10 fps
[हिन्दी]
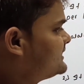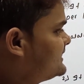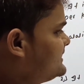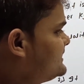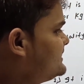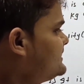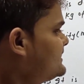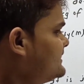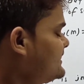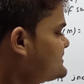नहीं है
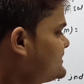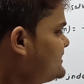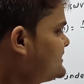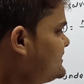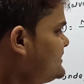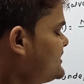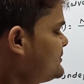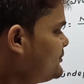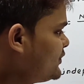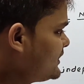यहाँ से देखिए
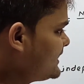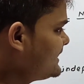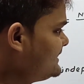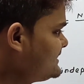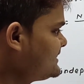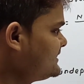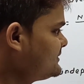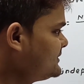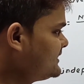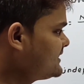मोलालिटी
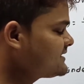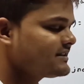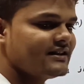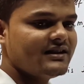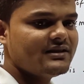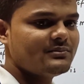यहाँ से क्या